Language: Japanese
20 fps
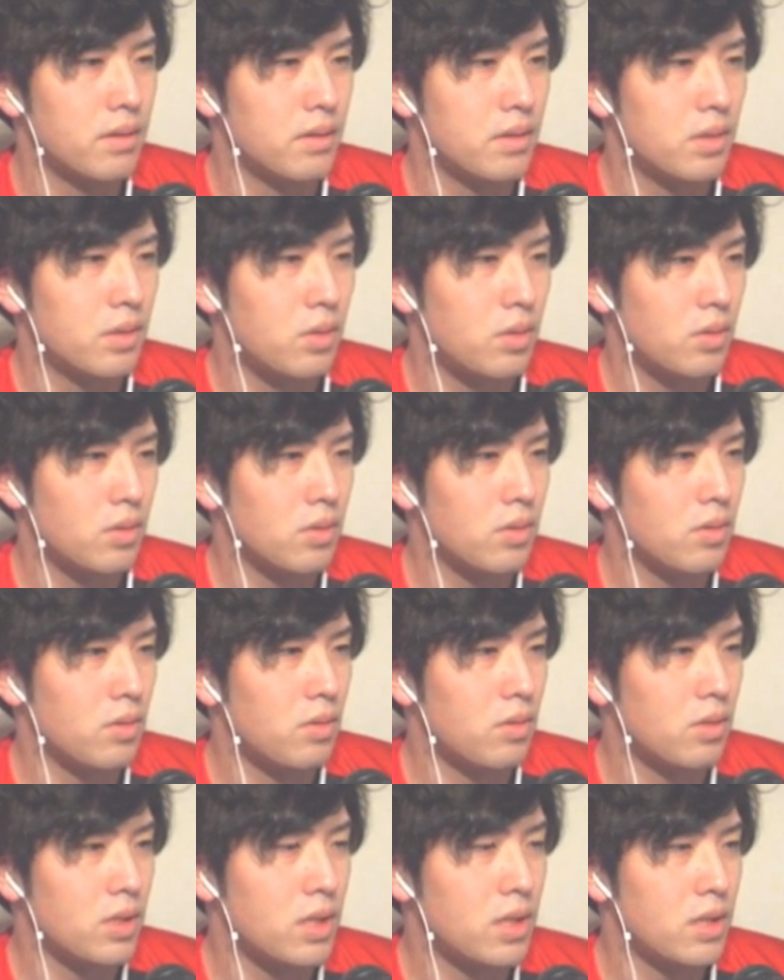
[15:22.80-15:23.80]
この
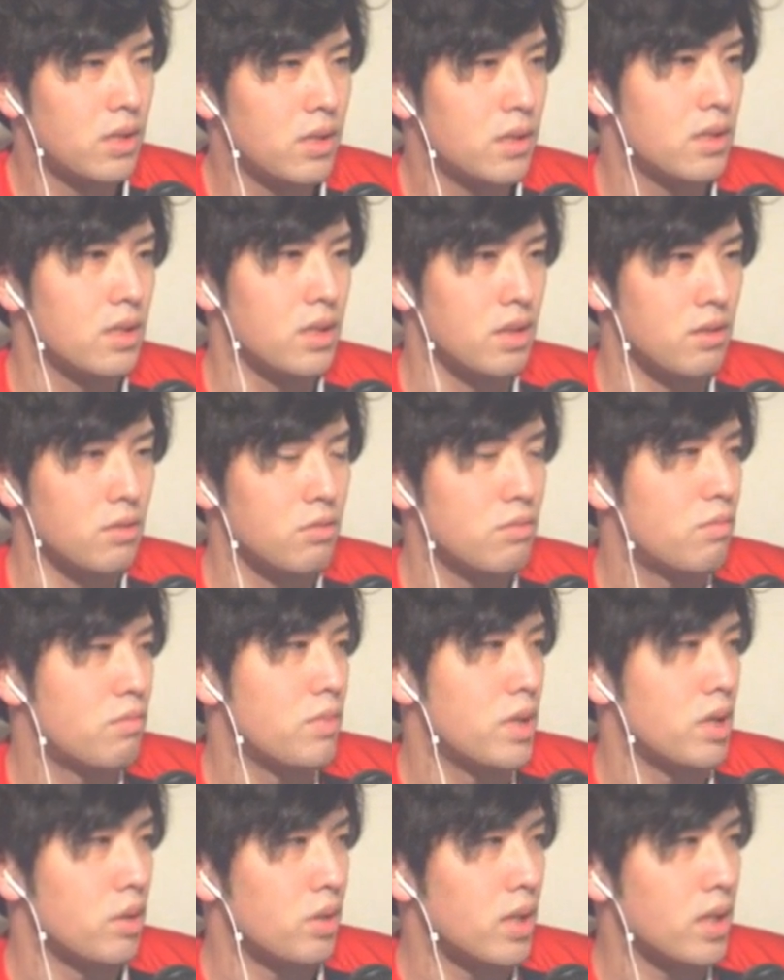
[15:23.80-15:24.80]
5人に運
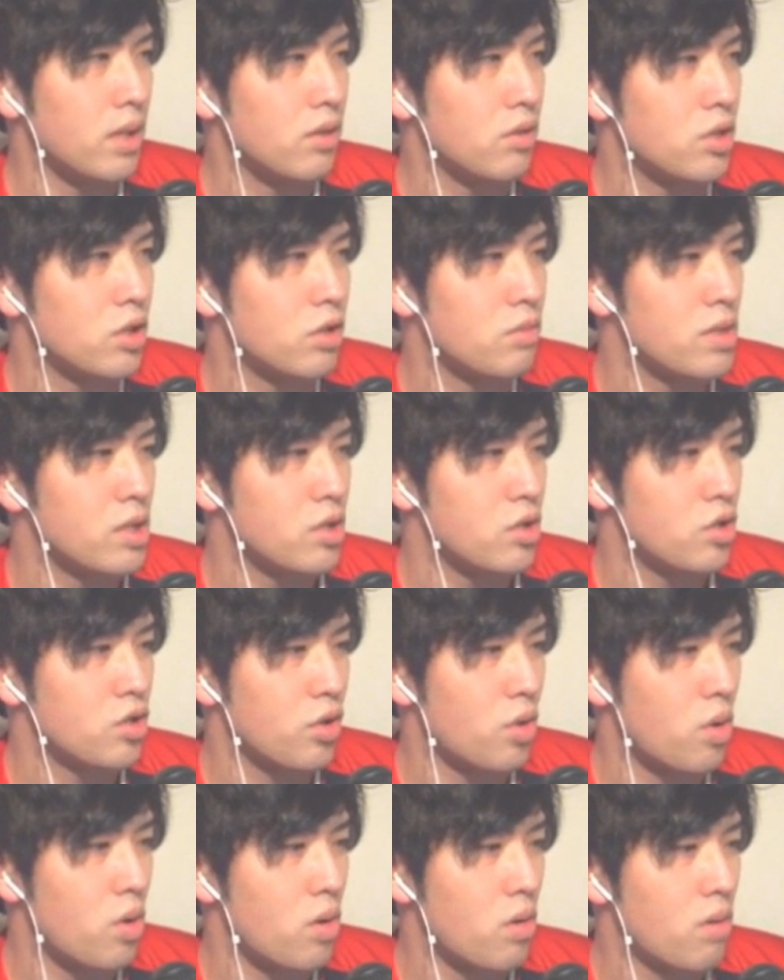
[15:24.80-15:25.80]
命を託しま
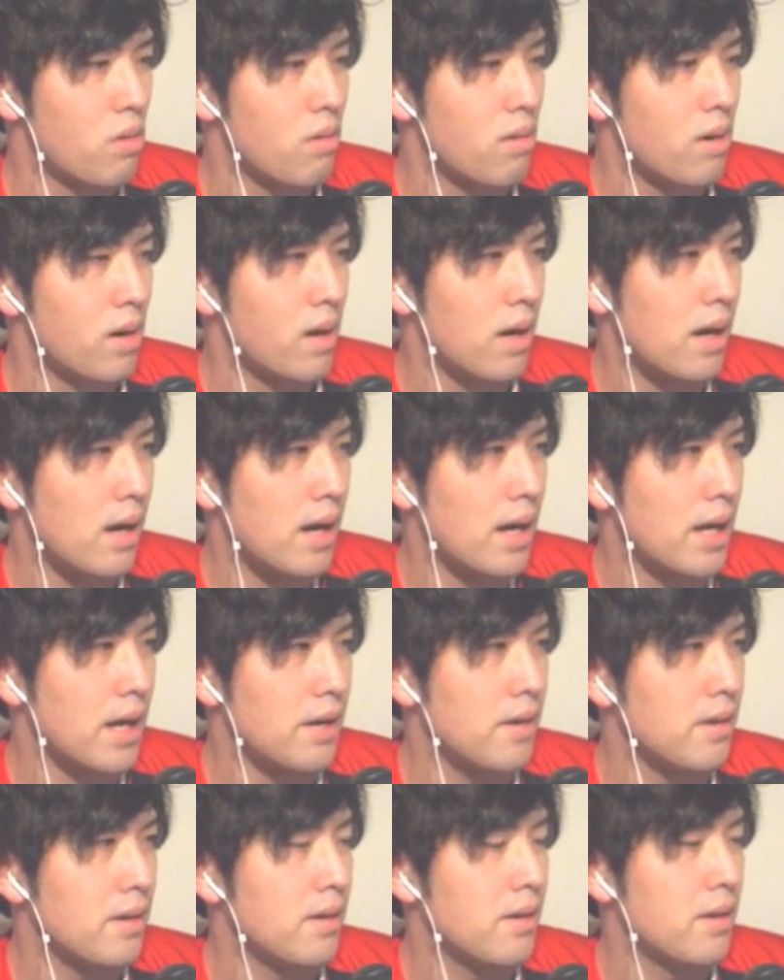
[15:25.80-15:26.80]
しょう。は
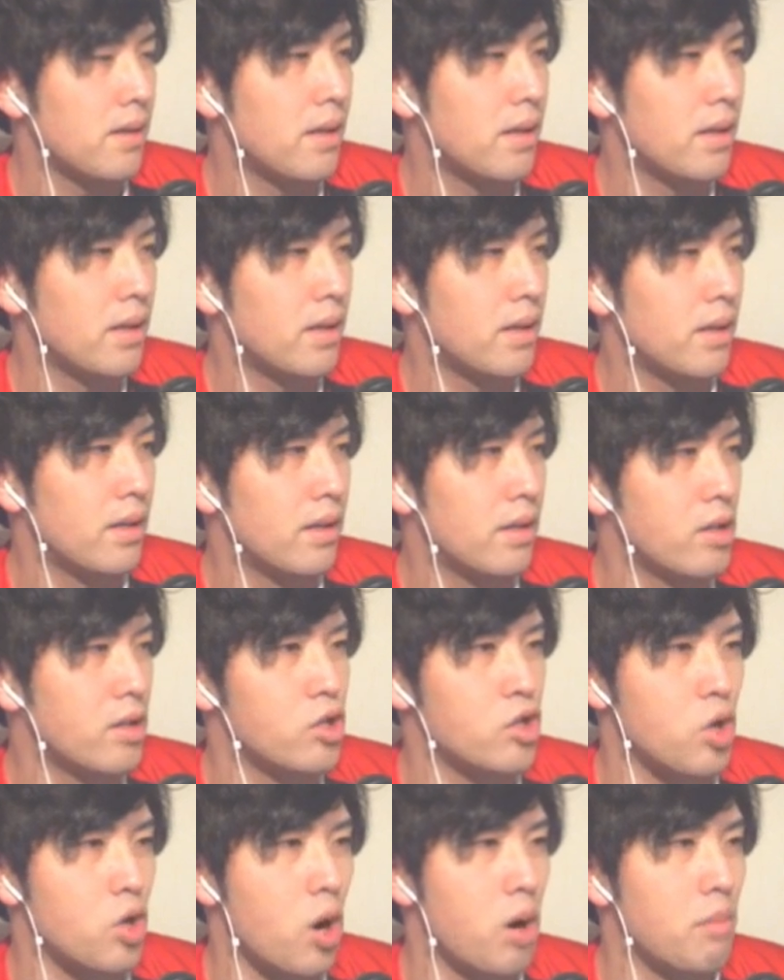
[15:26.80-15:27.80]
い。よ
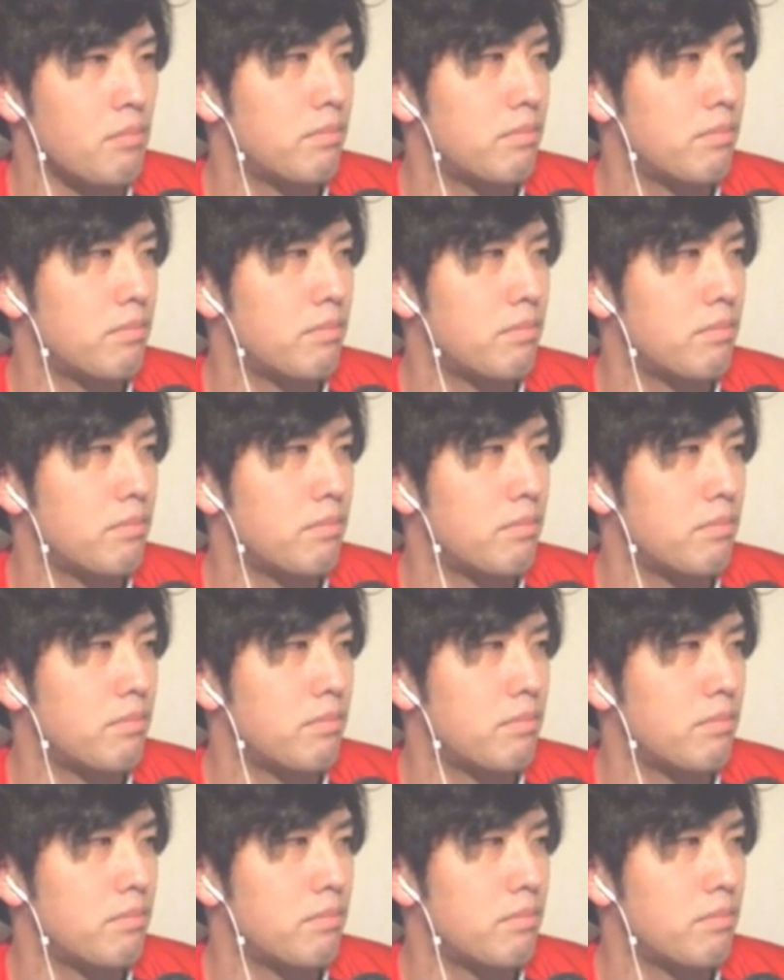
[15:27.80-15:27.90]
しご